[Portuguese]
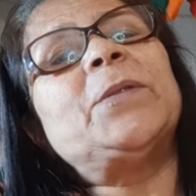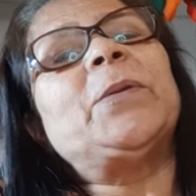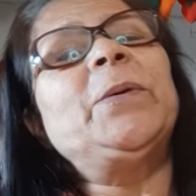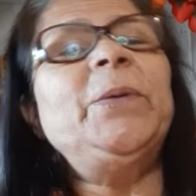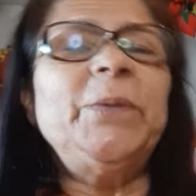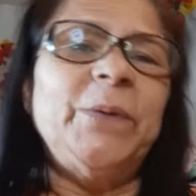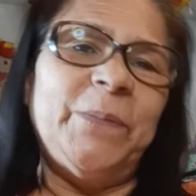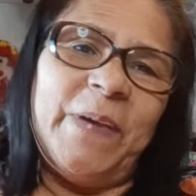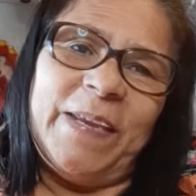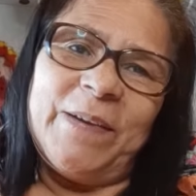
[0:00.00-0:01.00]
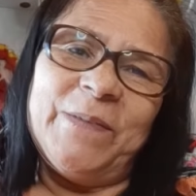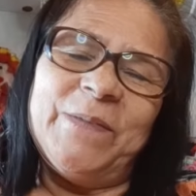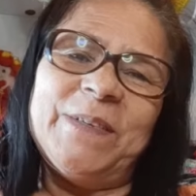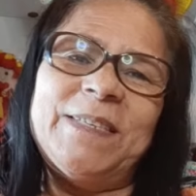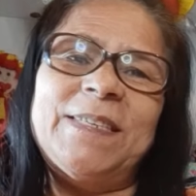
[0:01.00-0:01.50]
Tudo bem com
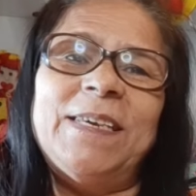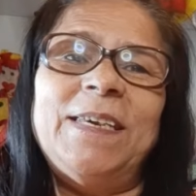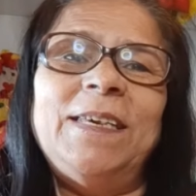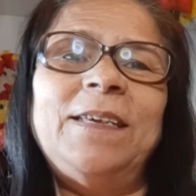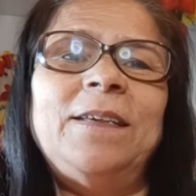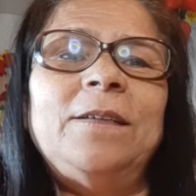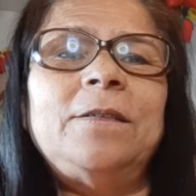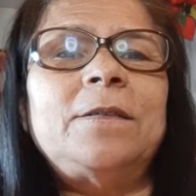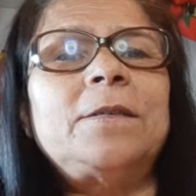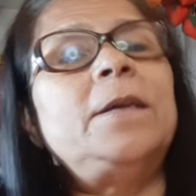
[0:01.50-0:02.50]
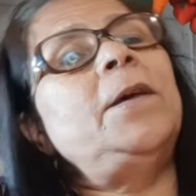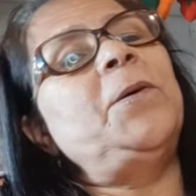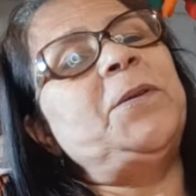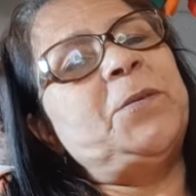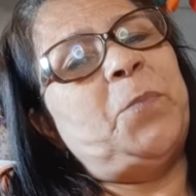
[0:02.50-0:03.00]
vocês?
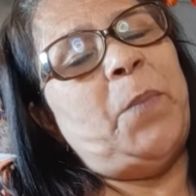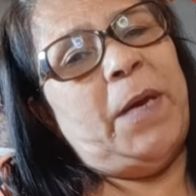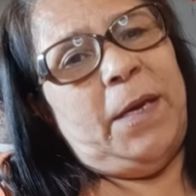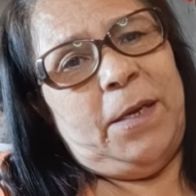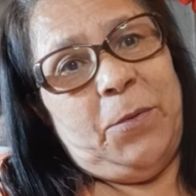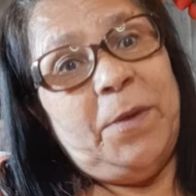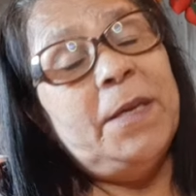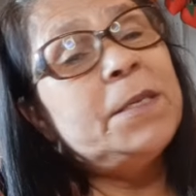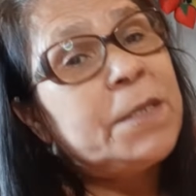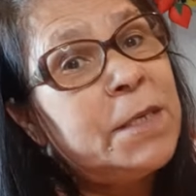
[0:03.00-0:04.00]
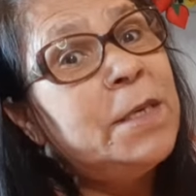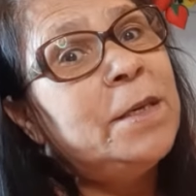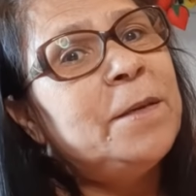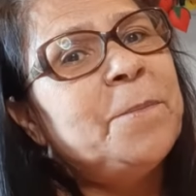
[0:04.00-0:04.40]
Eu espero que sim.